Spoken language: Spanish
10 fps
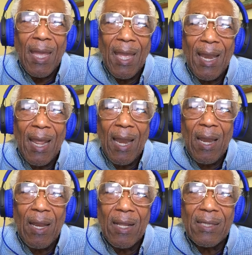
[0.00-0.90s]
En
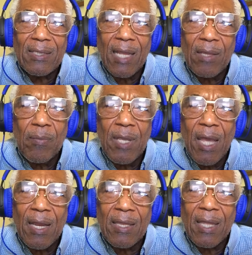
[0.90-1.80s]
él se
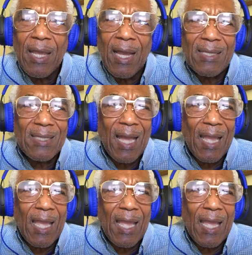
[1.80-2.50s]
advierte hasta